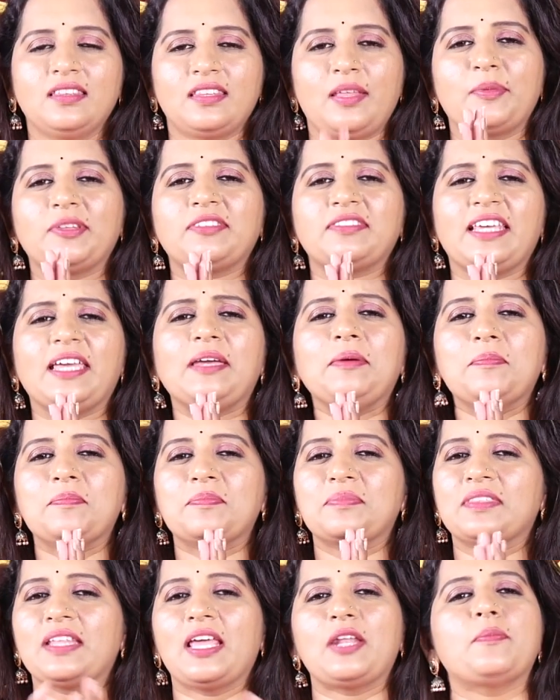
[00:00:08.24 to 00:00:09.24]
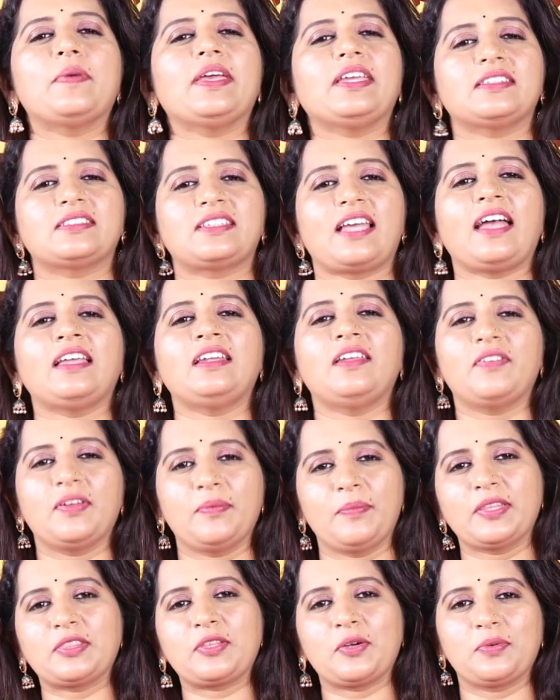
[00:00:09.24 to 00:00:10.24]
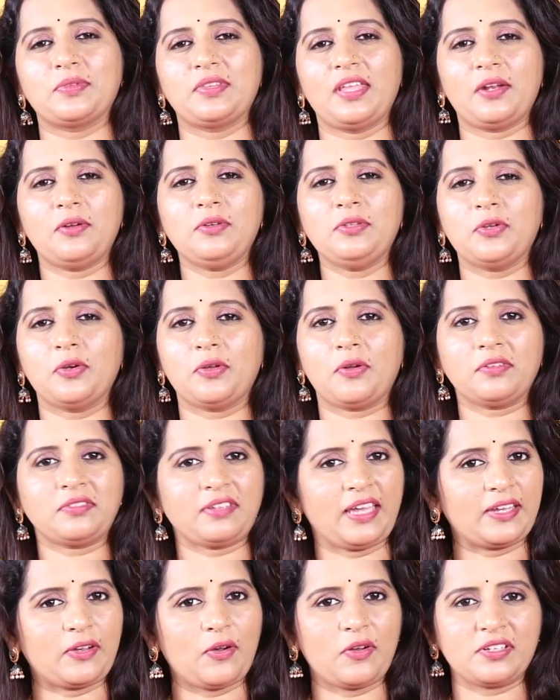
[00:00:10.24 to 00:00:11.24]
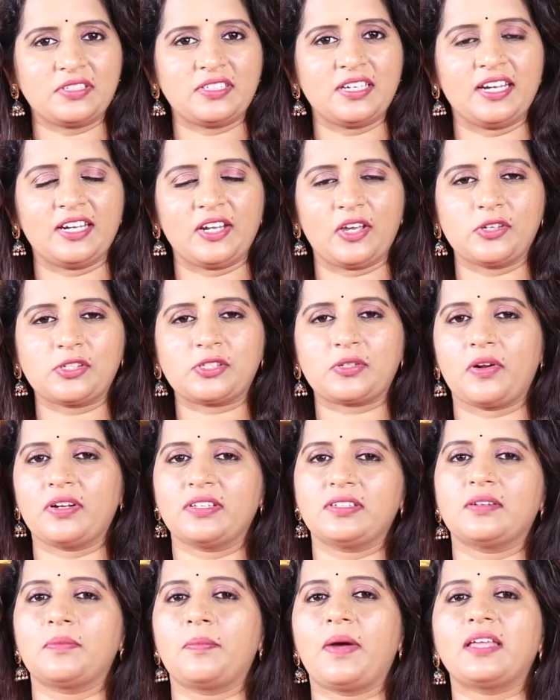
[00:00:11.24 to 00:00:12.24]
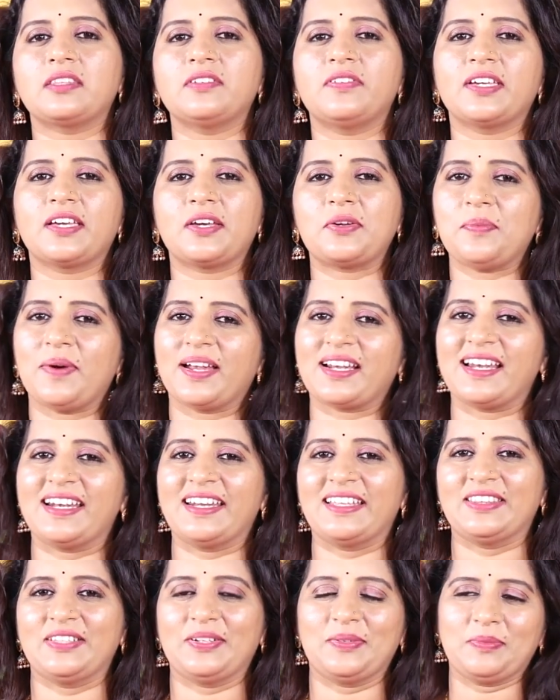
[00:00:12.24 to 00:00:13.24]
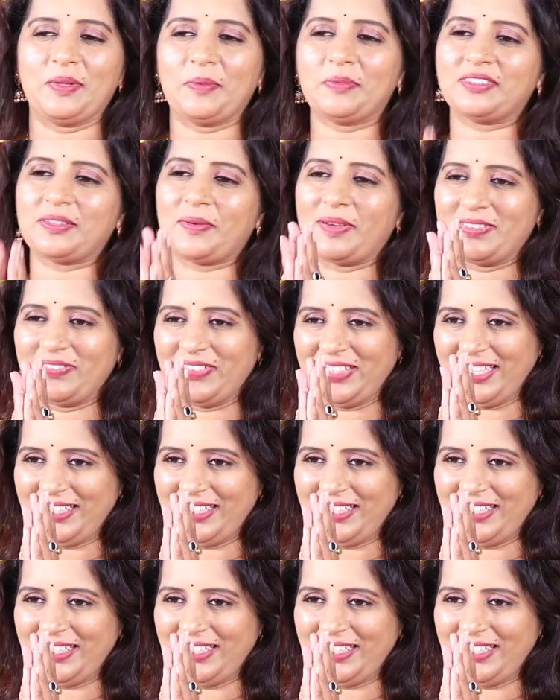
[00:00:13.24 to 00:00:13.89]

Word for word: నమస్తే నేను మీ జాహ్నవి మనతో ఉన్నారు న్యూరో సైకాలజీ అండ్ ఆస్ట్రాలజీ మాధవి గారు మాట్లాడేద్దాం నమస్తే మాధవి